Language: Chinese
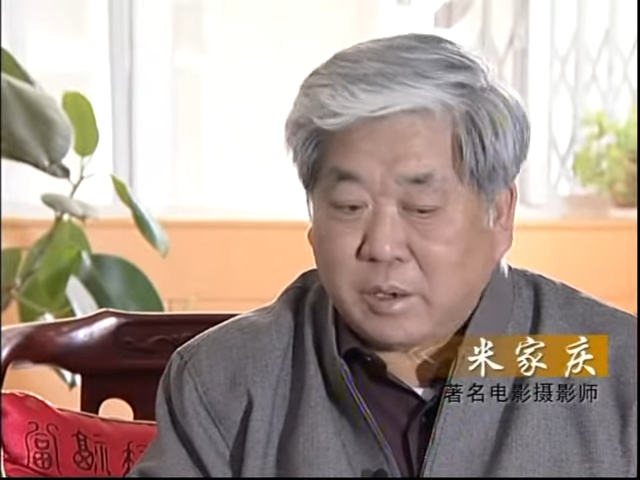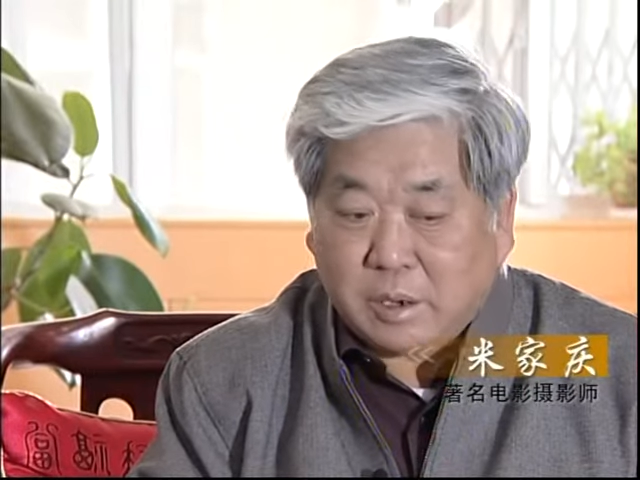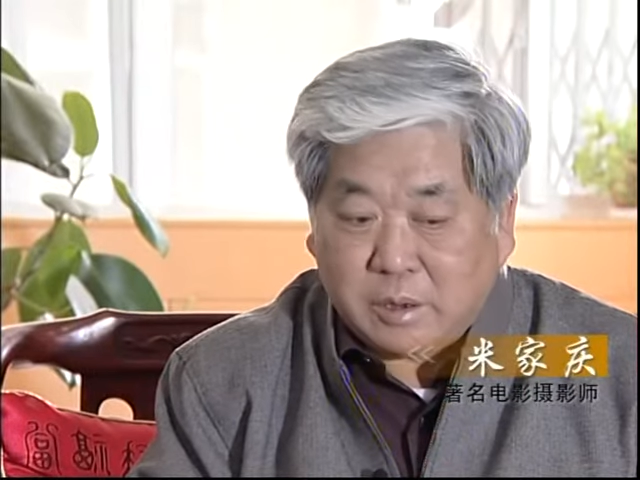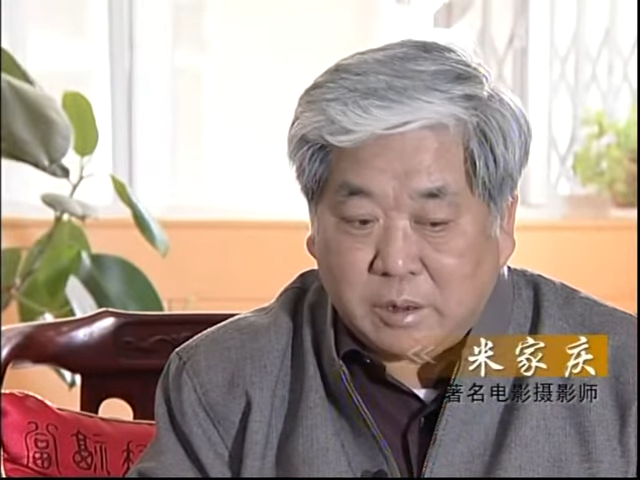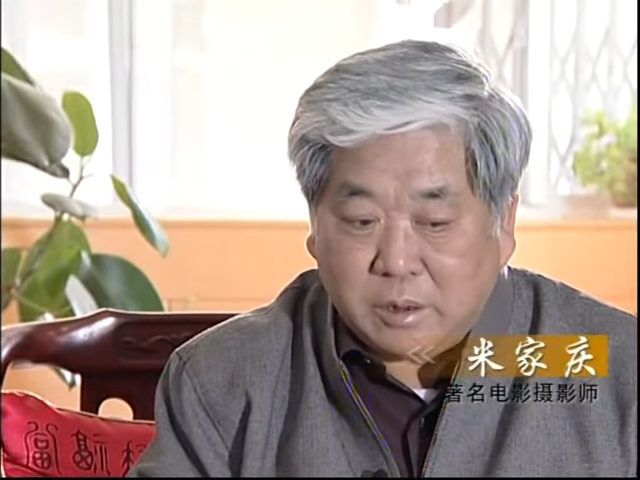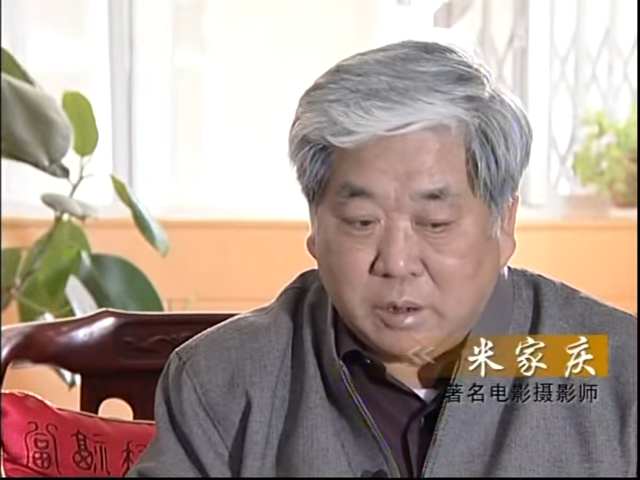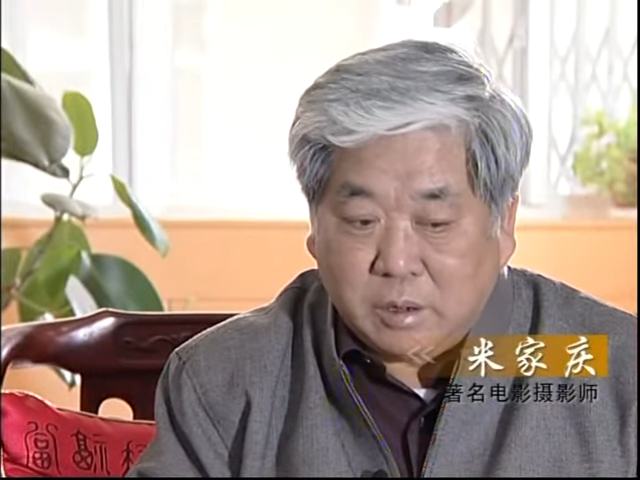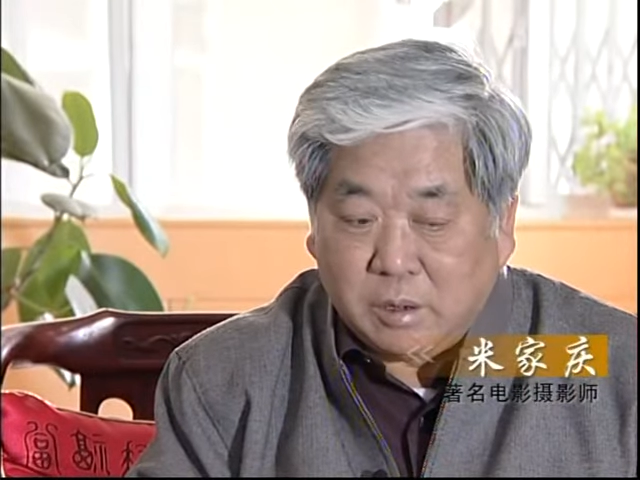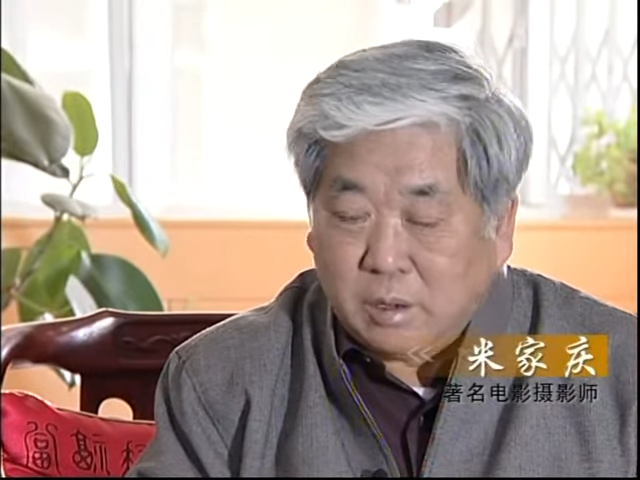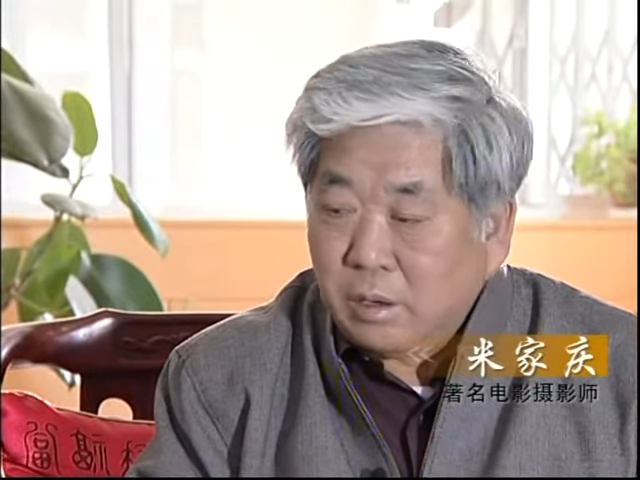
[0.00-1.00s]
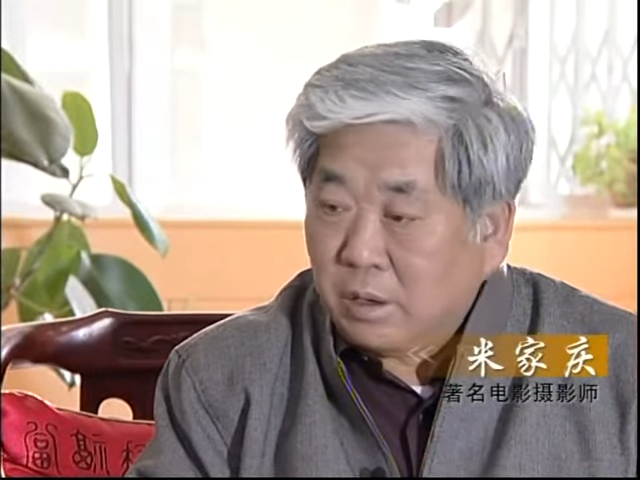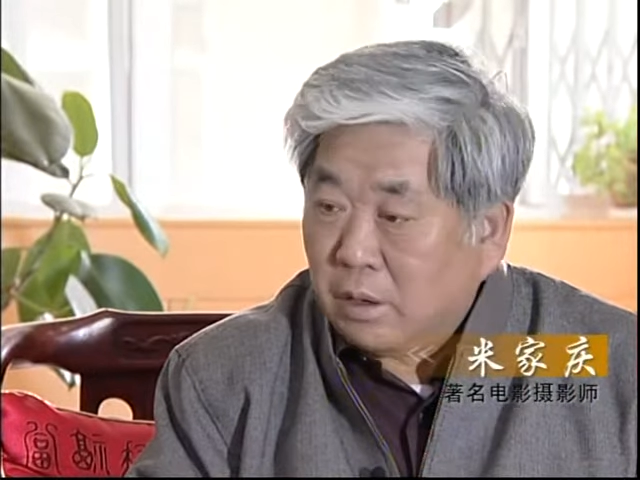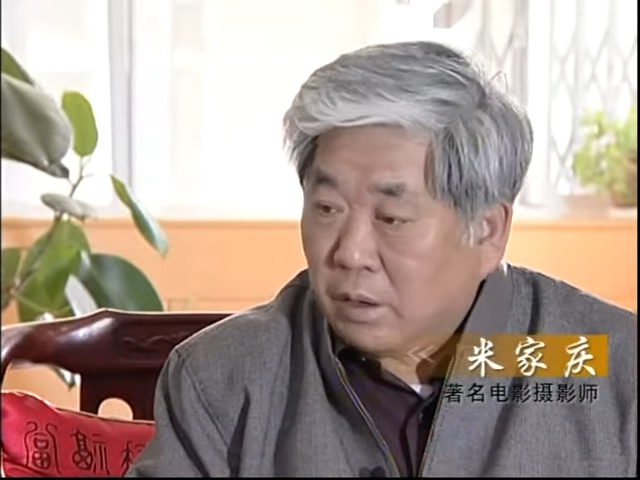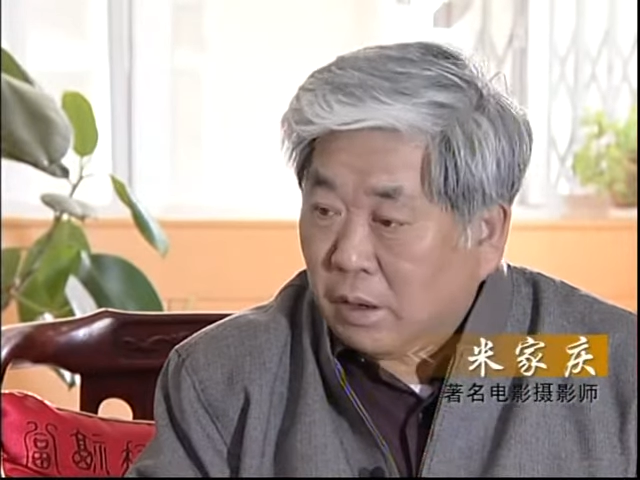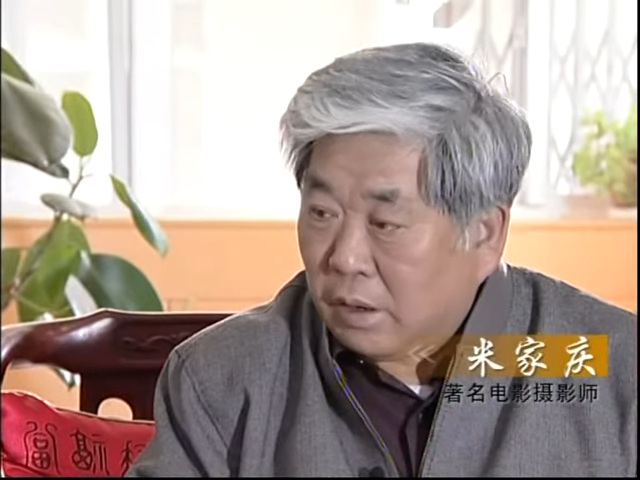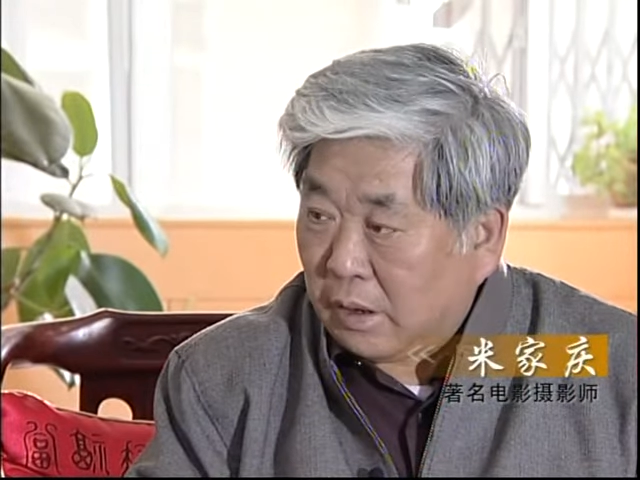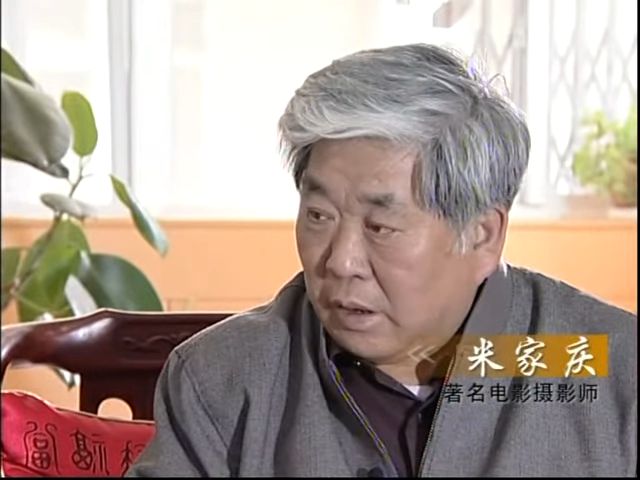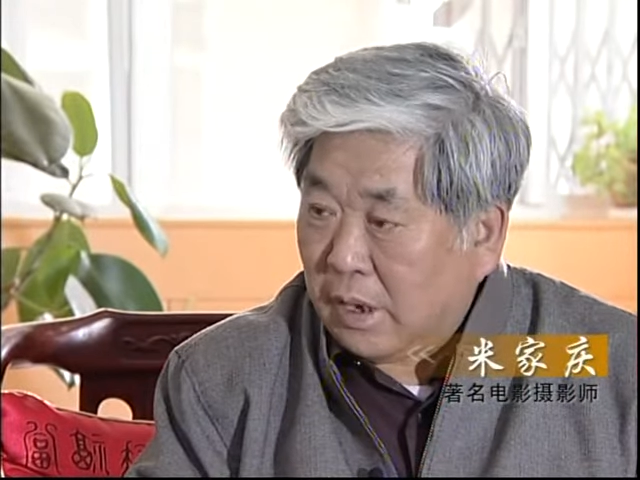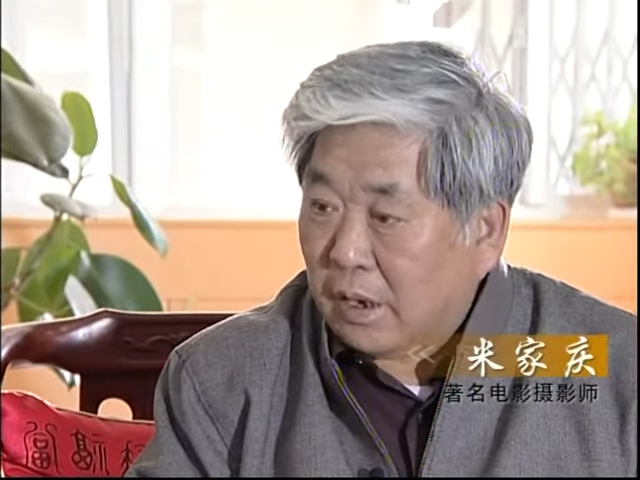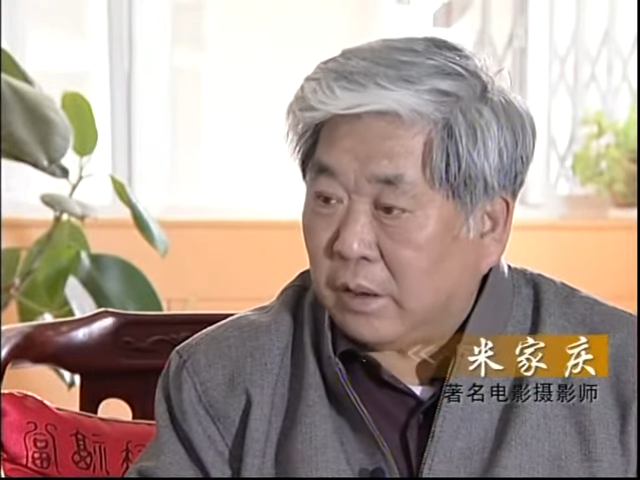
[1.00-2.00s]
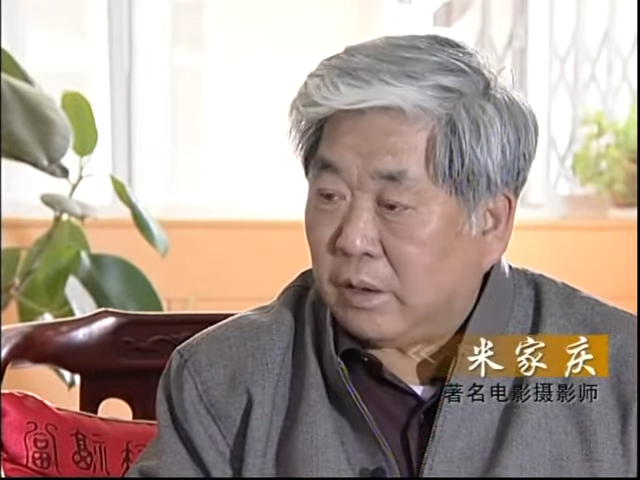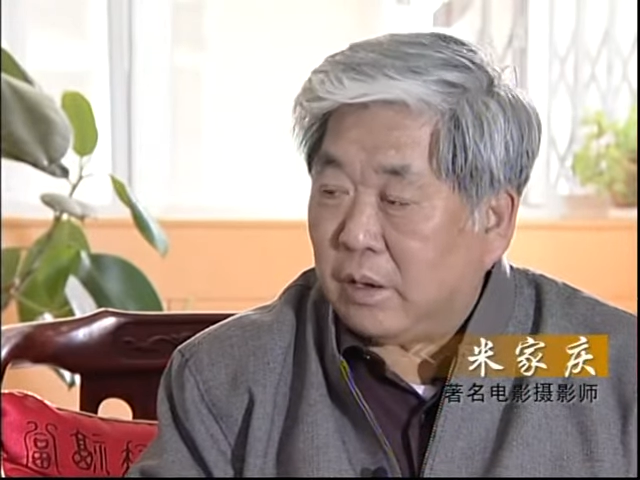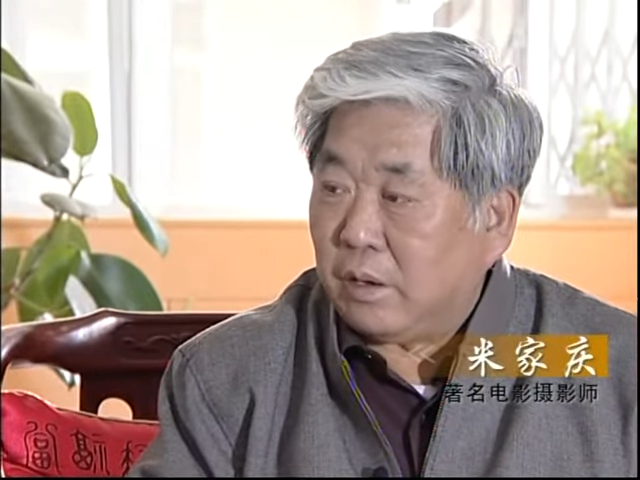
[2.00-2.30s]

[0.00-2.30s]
很很亮的，